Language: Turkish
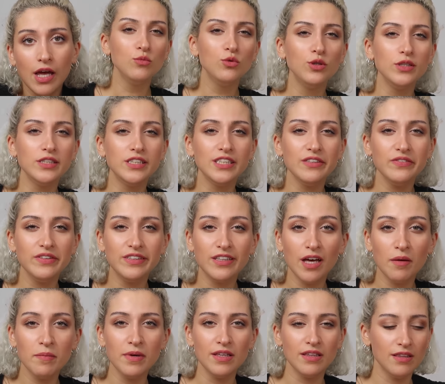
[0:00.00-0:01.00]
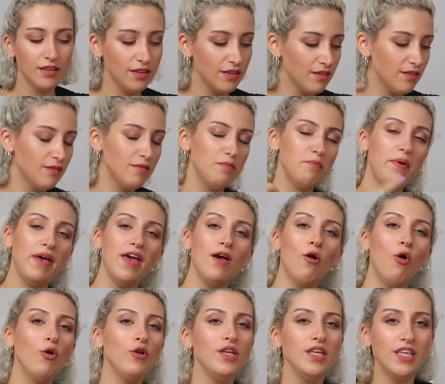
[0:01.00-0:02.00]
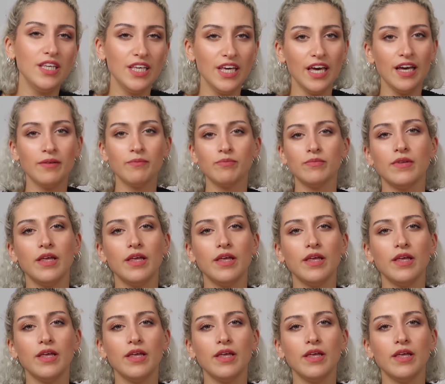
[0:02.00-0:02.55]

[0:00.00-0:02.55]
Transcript: Multivitamin B12,